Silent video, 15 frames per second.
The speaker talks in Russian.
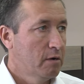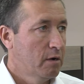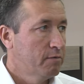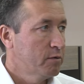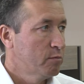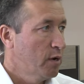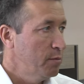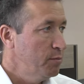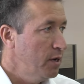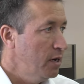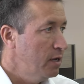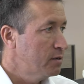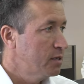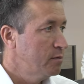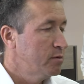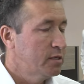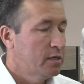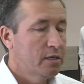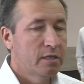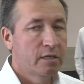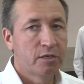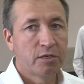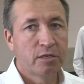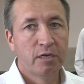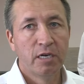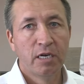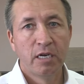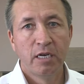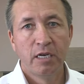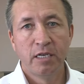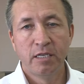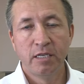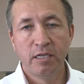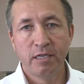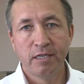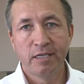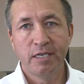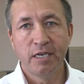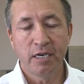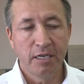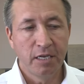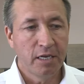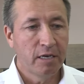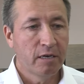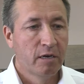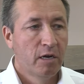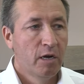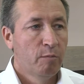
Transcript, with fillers: автомобилей, 73 тысячи единиц техники.